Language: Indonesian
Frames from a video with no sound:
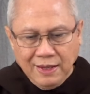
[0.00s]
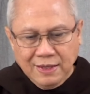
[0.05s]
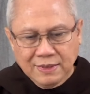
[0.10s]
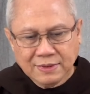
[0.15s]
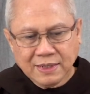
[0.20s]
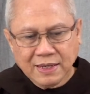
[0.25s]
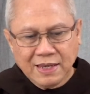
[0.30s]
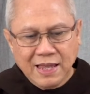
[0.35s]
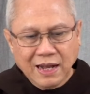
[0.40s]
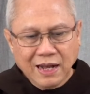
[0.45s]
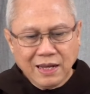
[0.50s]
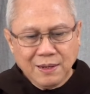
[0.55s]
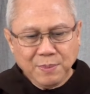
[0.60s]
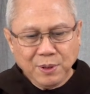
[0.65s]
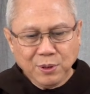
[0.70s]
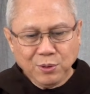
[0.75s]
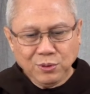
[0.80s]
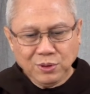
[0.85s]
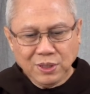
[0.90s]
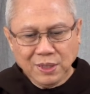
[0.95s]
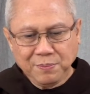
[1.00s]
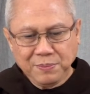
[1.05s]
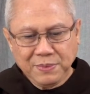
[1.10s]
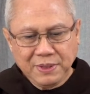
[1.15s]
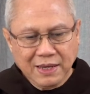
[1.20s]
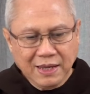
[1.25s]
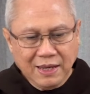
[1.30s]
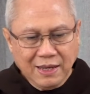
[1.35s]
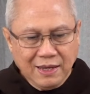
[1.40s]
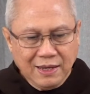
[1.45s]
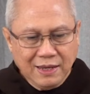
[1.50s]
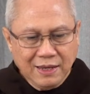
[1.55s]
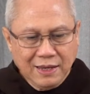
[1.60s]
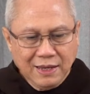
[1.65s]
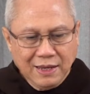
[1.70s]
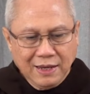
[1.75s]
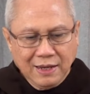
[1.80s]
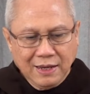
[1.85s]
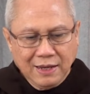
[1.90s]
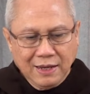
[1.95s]
Saya akan mengutipnya
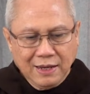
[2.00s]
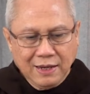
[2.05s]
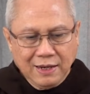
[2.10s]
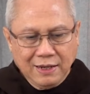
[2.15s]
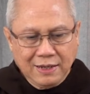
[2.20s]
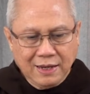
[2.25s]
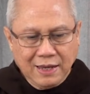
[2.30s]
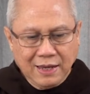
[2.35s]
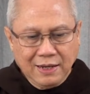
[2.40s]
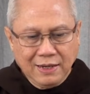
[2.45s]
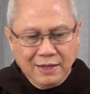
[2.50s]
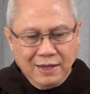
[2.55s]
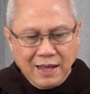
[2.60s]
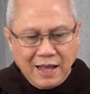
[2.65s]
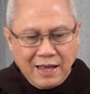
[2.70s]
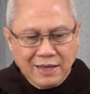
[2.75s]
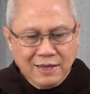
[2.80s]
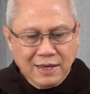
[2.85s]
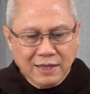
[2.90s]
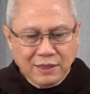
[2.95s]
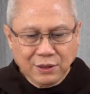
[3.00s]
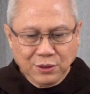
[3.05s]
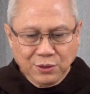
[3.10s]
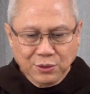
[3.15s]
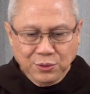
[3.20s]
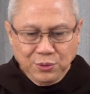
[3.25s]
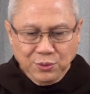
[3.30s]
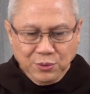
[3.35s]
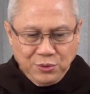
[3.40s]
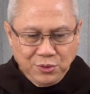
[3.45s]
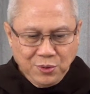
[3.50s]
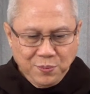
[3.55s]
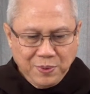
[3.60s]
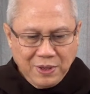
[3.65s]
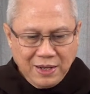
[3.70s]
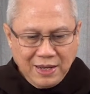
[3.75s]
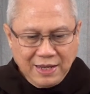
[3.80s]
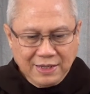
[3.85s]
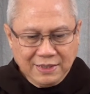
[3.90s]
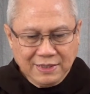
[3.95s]
dari ayat 17
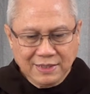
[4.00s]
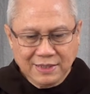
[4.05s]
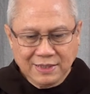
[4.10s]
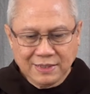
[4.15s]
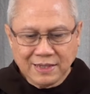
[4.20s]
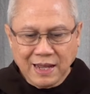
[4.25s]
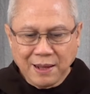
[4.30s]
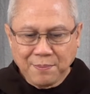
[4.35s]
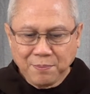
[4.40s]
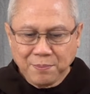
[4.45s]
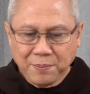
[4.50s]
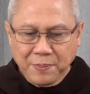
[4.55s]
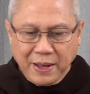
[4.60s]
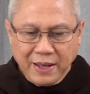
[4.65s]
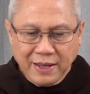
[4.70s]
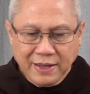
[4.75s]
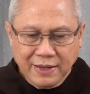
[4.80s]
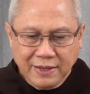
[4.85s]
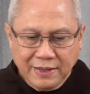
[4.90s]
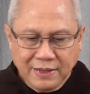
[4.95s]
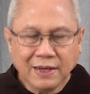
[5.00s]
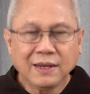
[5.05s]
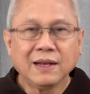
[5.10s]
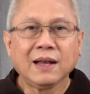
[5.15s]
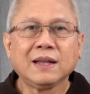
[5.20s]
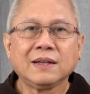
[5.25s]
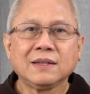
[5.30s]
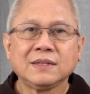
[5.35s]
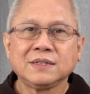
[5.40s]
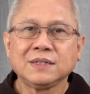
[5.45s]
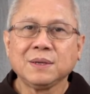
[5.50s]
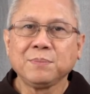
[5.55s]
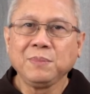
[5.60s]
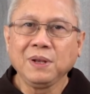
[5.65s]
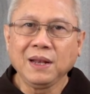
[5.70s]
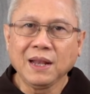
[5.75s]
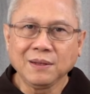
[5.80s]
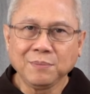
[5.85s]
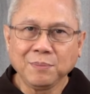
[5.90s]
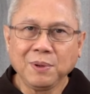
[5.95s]
sampai dengan
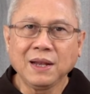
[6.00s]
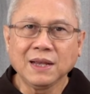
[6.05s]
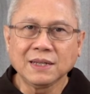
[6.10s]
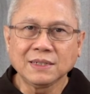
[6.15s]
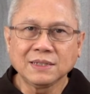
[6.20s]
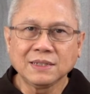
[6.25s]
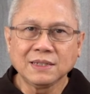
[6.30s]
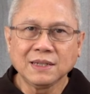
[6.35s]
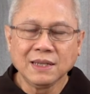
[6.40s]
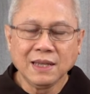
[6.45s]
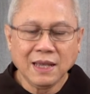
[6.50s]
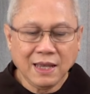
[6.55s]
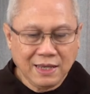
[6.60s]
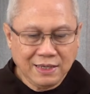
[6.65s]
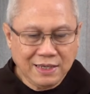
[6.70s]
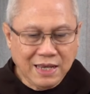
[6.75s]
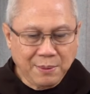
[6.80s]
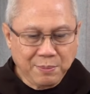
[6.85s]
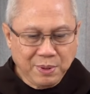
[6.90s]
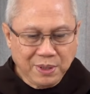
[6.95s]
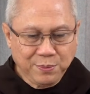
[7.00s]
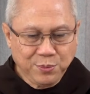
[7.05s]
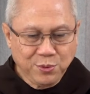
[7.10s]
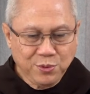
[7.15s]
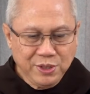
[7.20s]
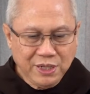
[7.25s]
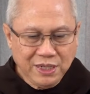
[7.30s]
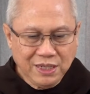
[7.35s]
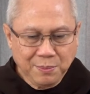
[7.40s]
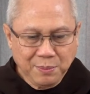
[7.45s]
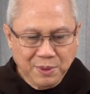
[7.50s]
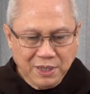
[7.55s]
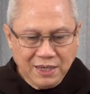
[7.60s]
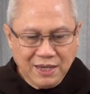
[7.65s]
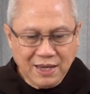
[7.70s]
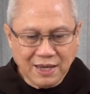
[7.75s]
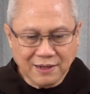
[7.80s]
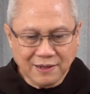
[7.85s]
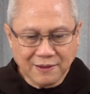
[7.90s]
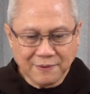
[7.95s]
19 yang berbunyi
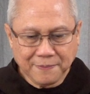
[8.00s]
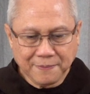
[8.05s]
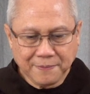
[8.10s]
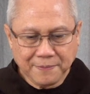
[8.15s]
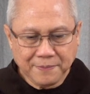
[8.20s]
demikian.